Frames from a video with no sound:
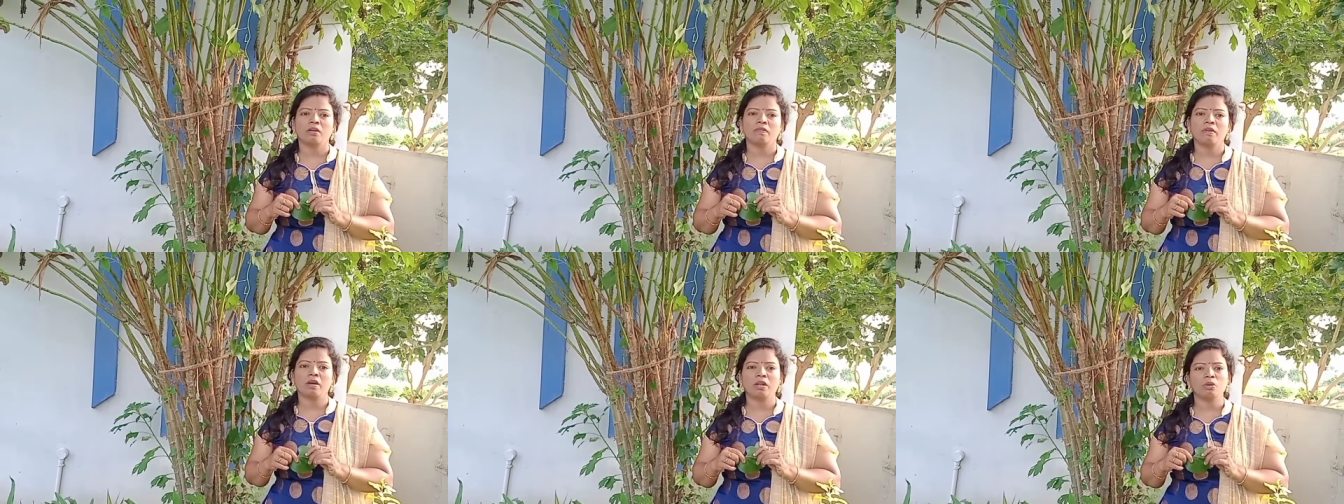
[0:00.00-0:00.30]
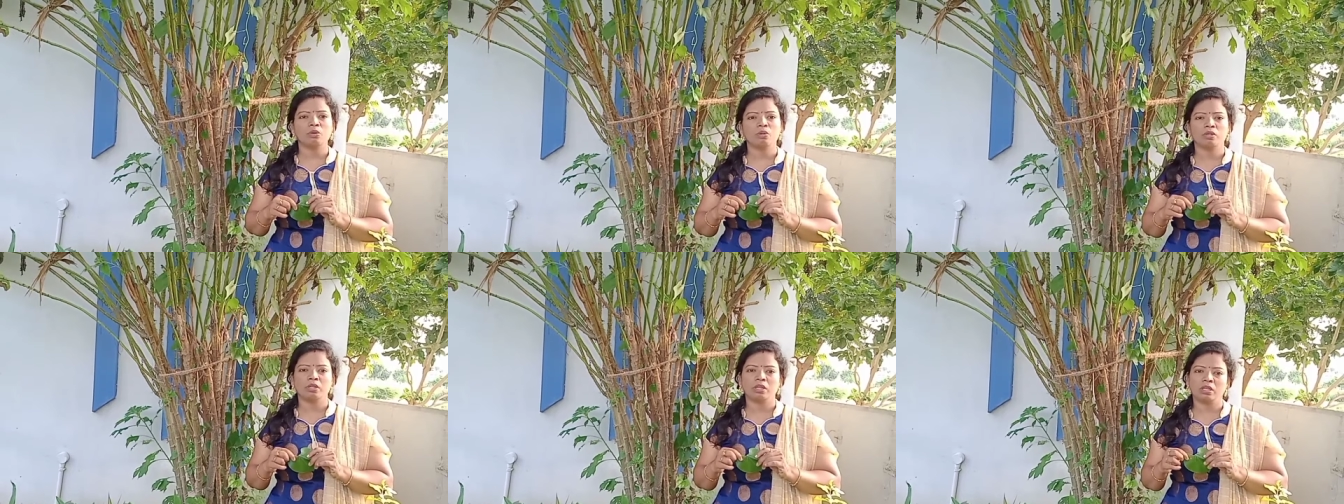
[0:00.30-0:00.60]

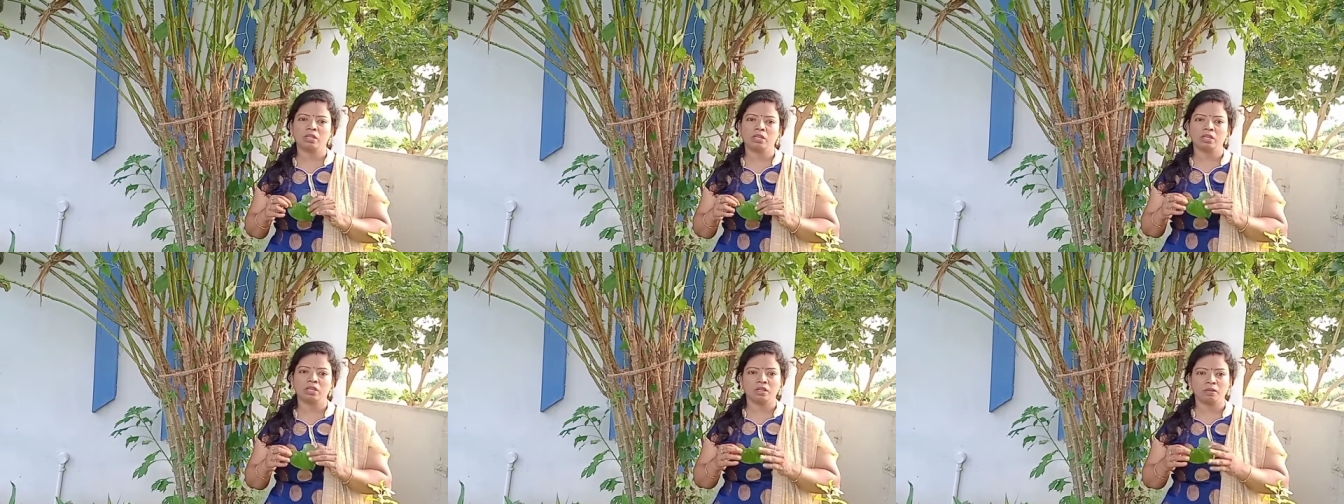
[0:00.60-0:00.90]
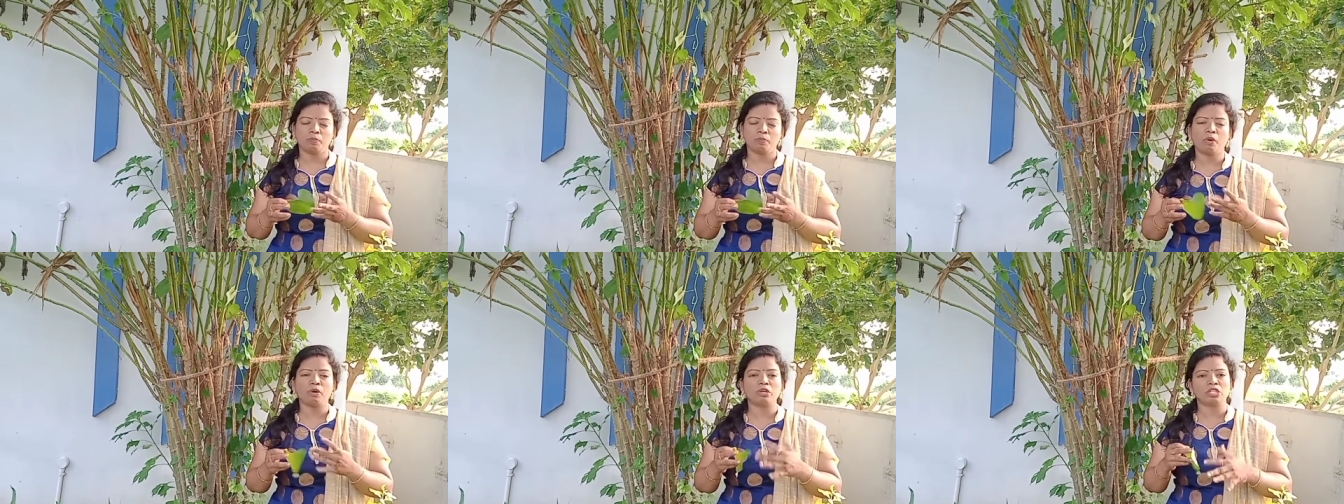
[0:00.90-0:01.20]
వాళ్ళు దీన్ని
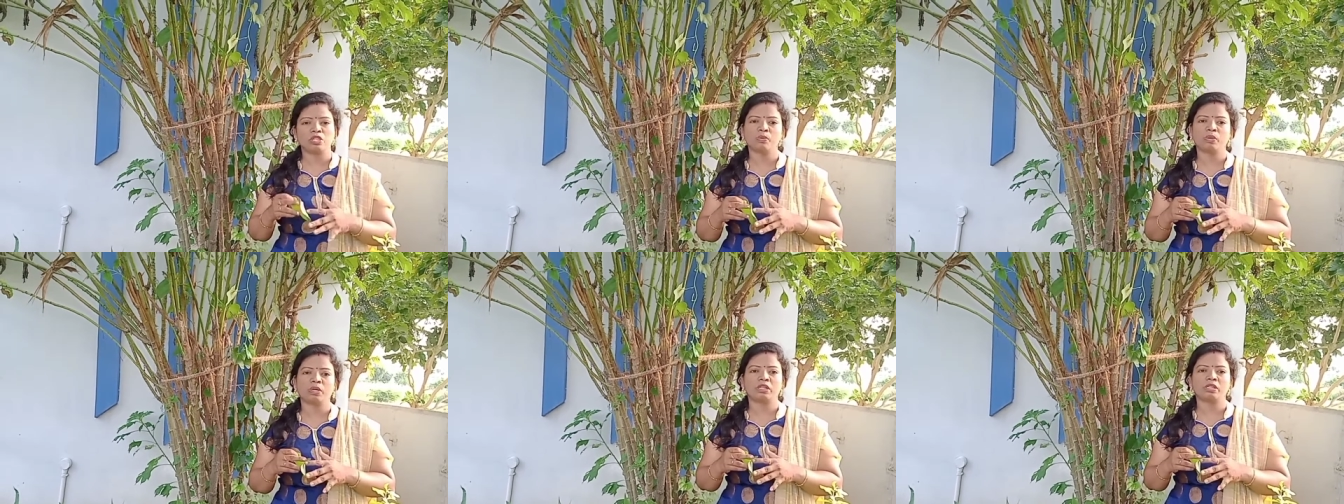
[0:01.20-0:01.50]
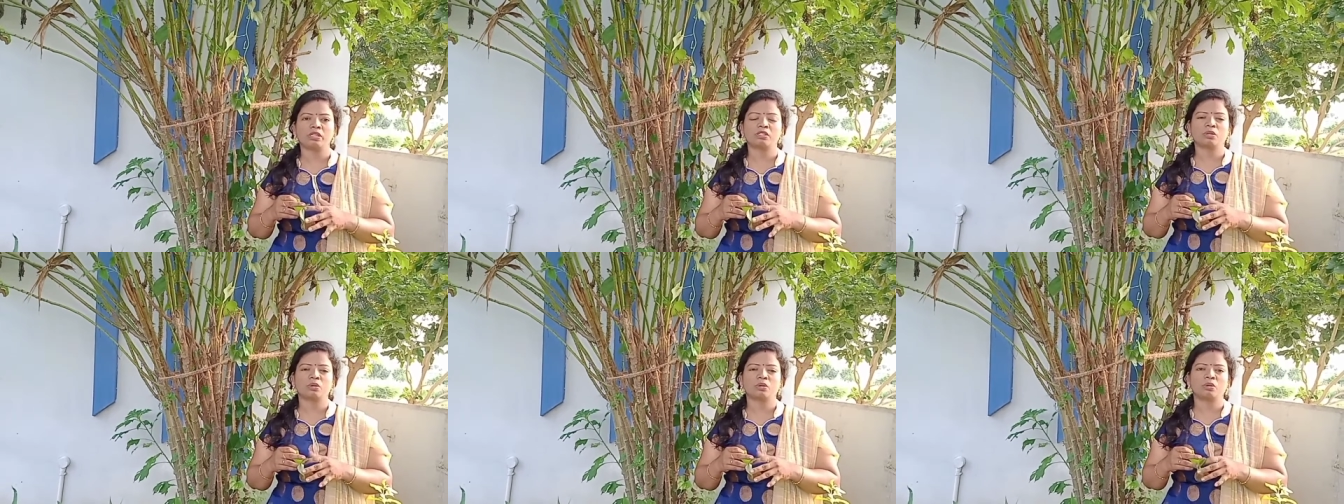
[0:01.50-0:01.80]
పాజిటివ్గా
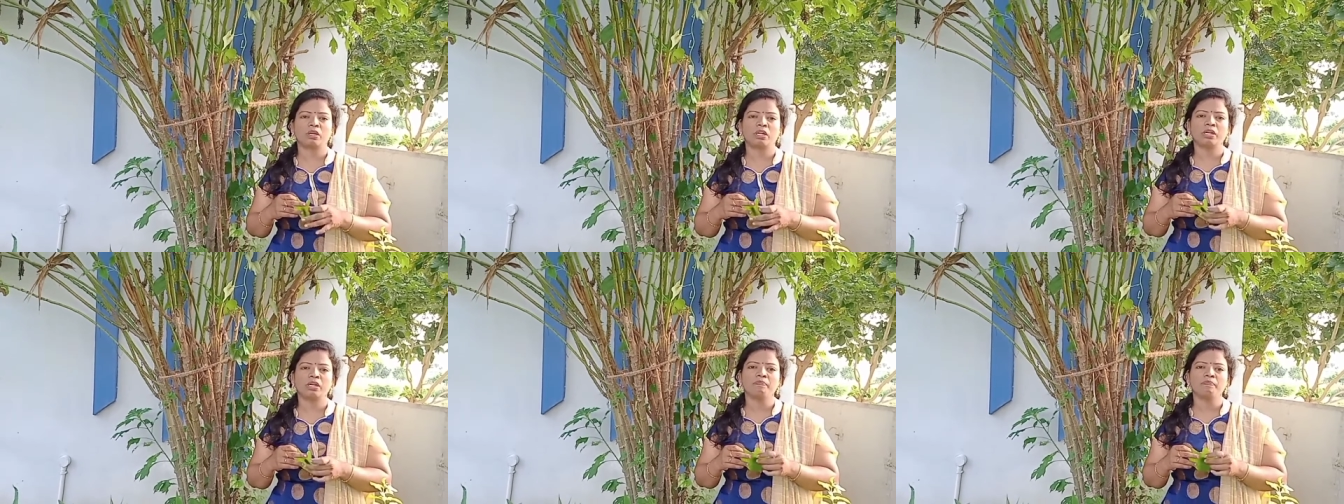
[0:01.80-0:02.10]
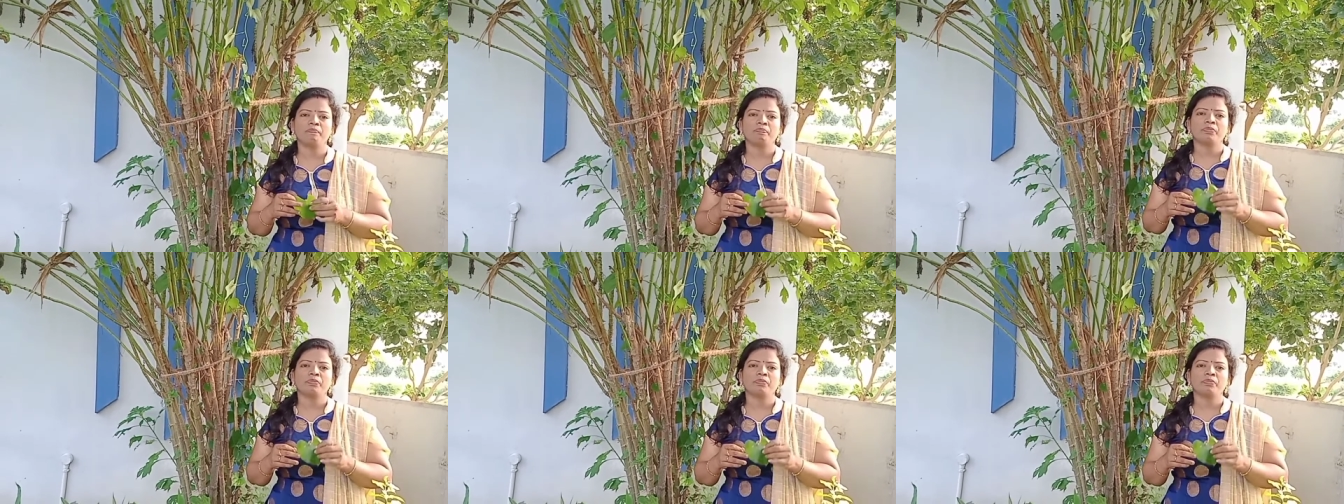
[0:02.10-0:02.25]
తీసుకోండి